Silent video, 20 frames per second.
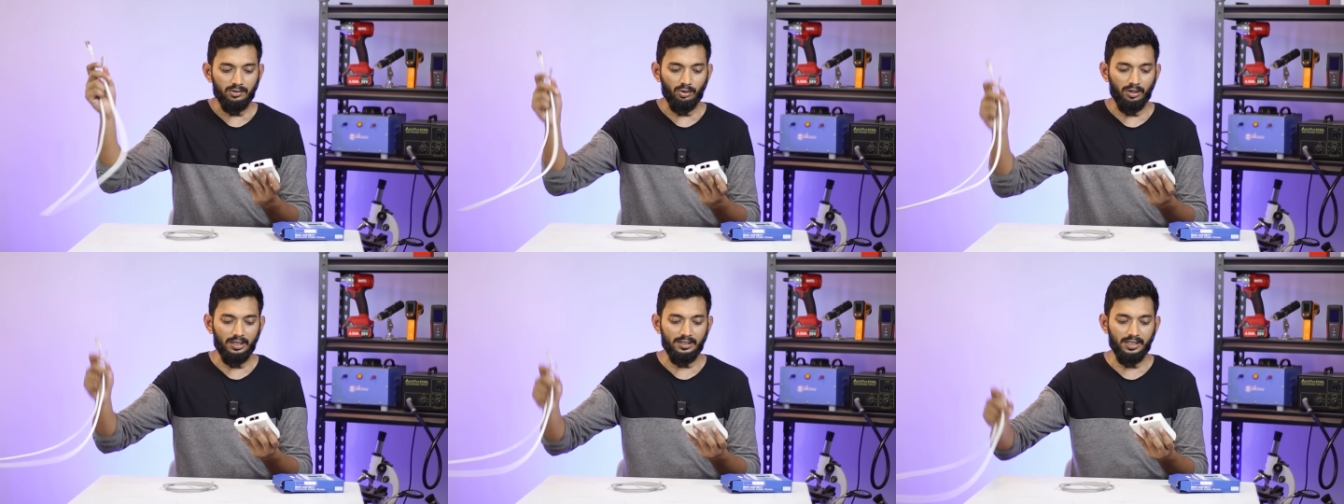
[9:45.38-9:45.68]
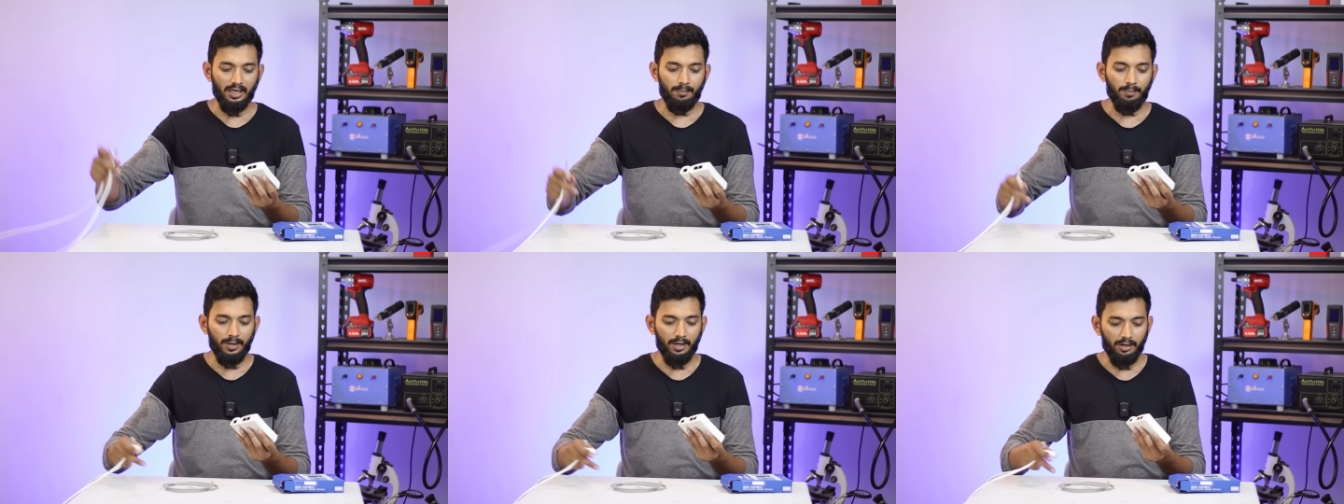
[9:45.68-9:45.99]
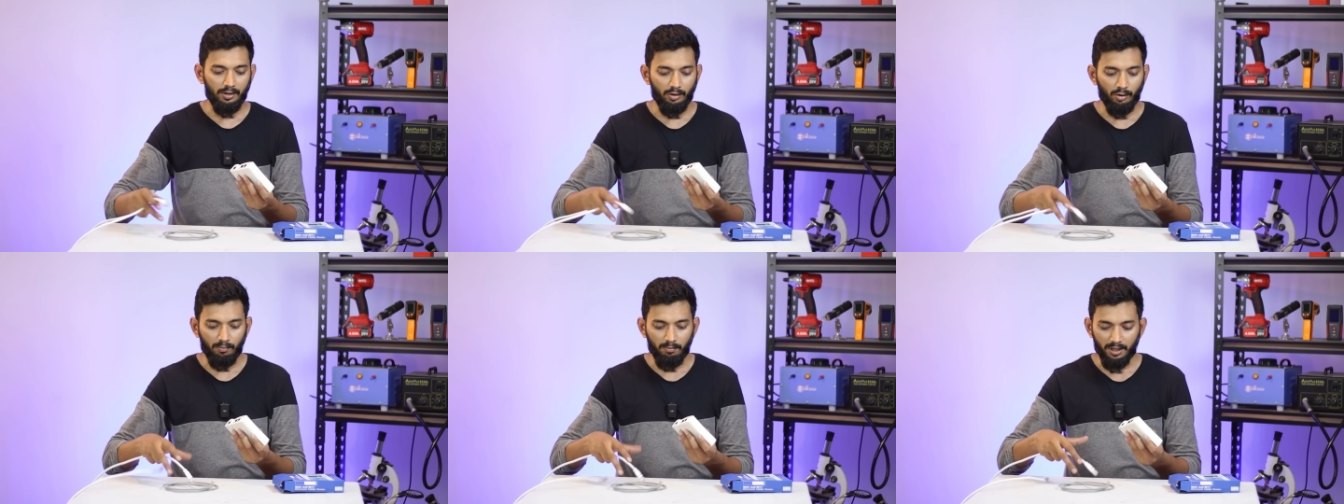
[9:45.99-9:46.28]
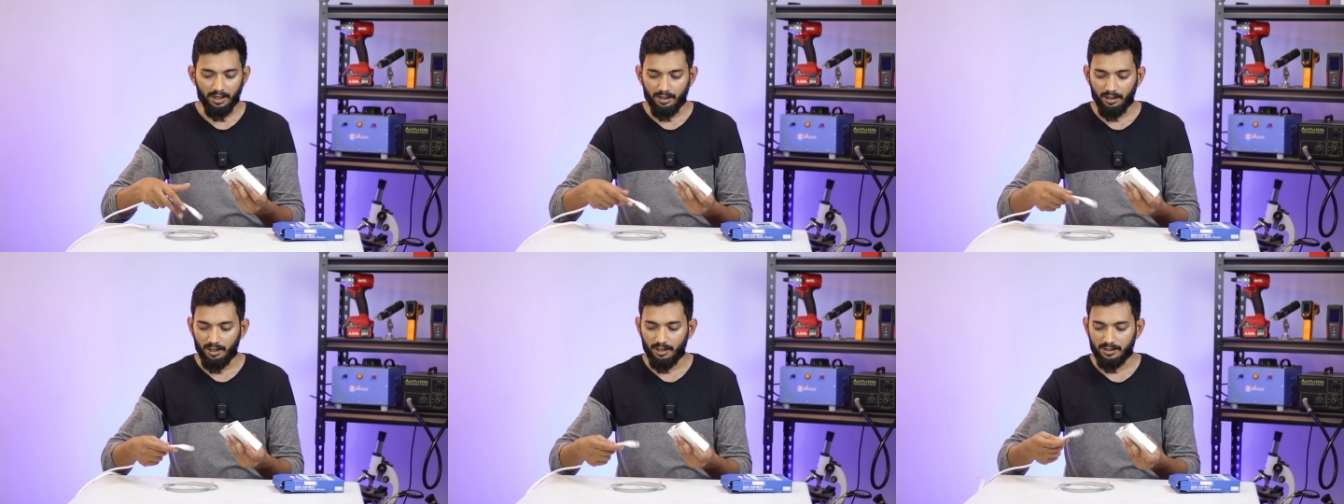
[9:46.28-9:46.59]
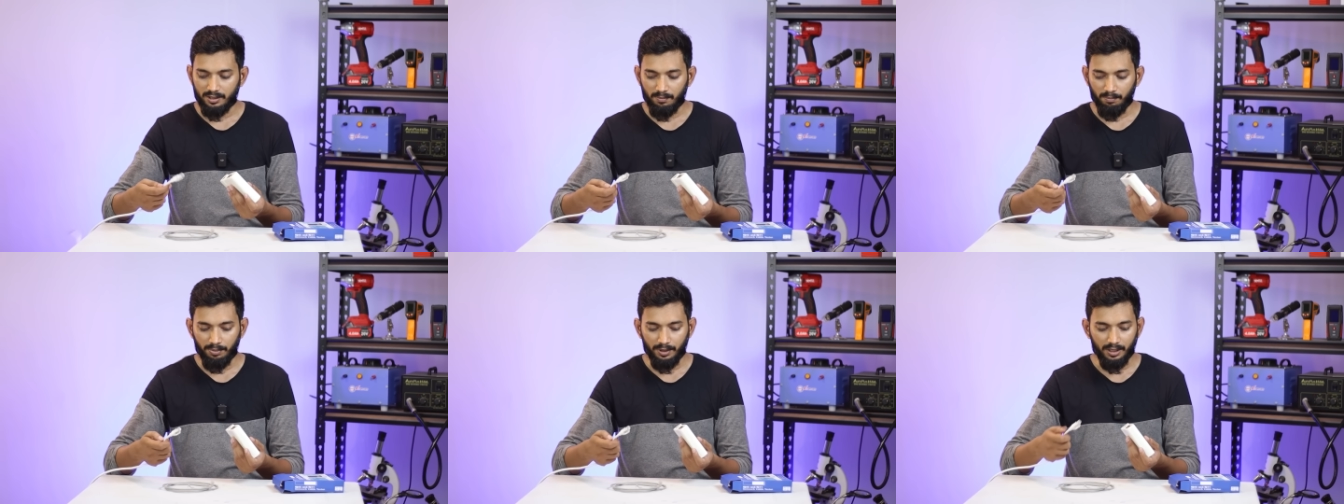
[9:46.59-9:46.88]
ஸோ இதை செக் பண்ணுறது ரொம்ப க
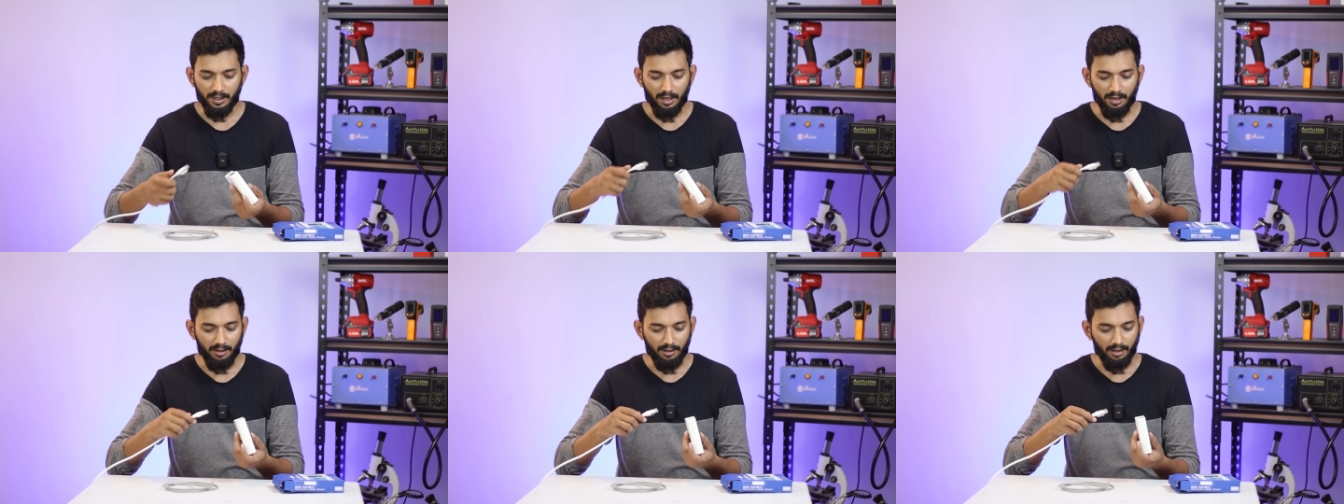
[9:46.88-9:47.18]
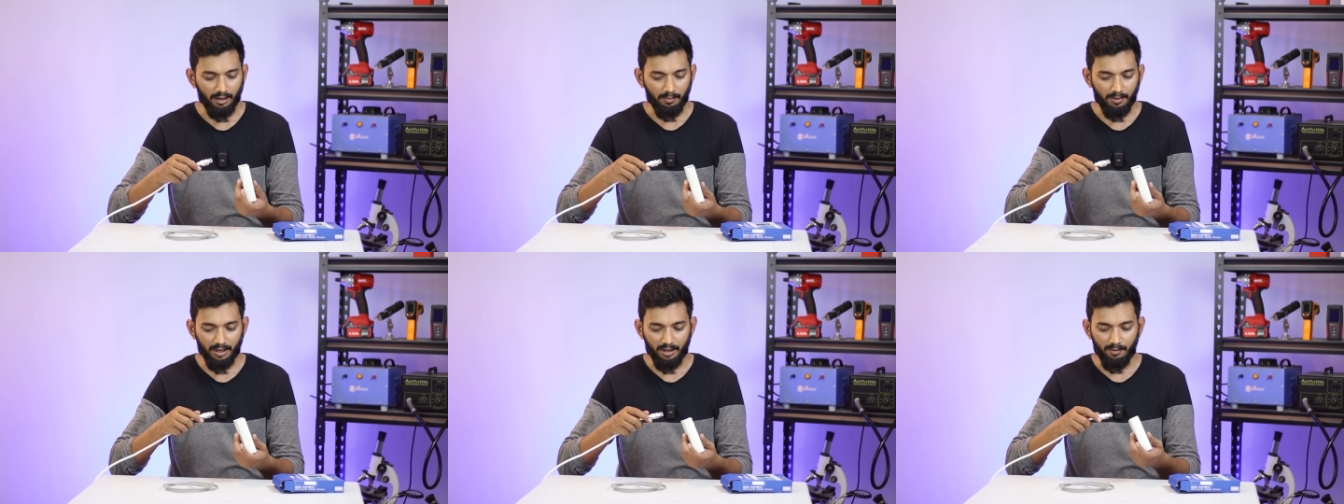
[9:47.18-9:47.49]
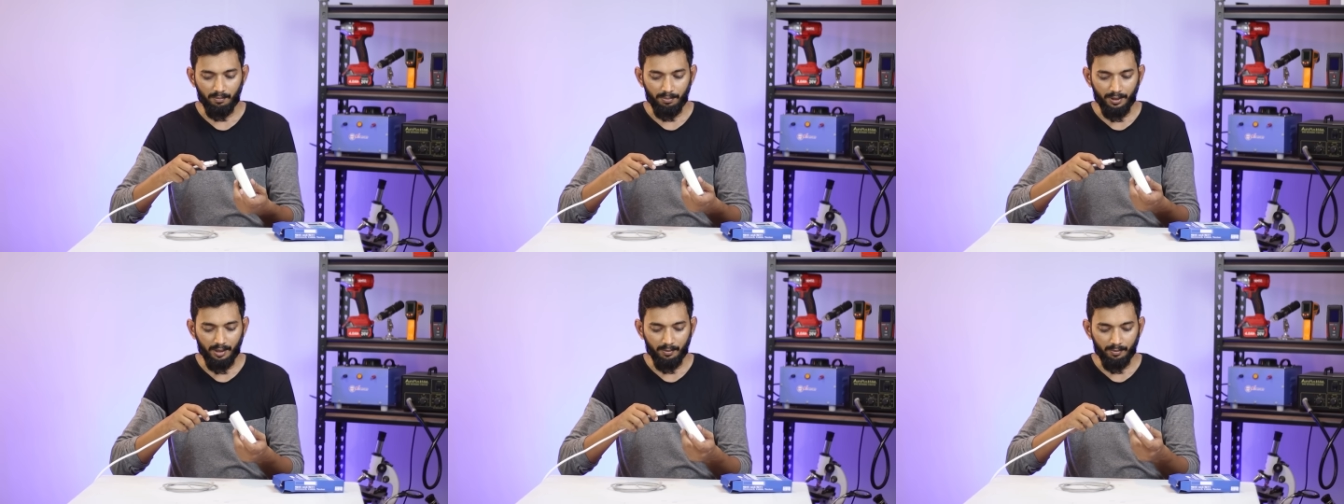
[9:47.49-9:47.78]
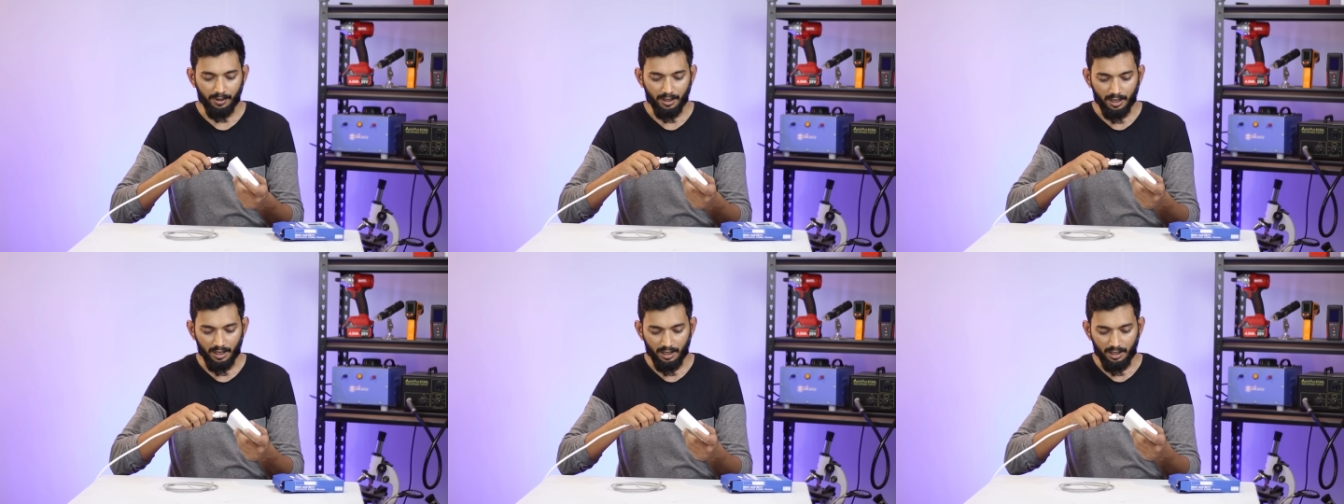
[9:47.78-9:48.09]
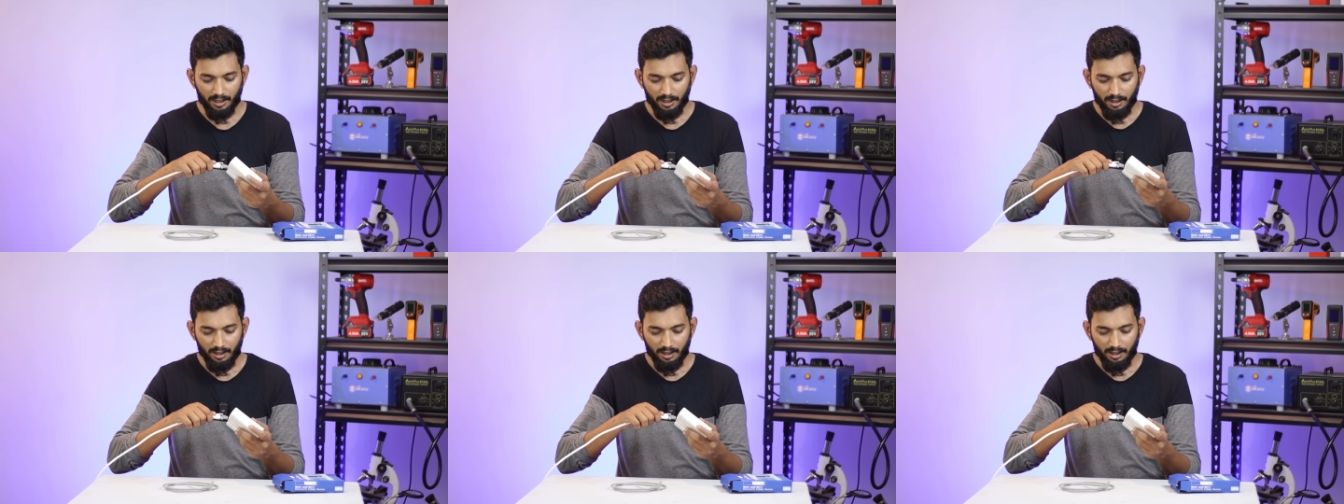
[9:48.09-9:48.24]
சிம்பிள் தான் நம்ம கிரிம்பிங் பண்ண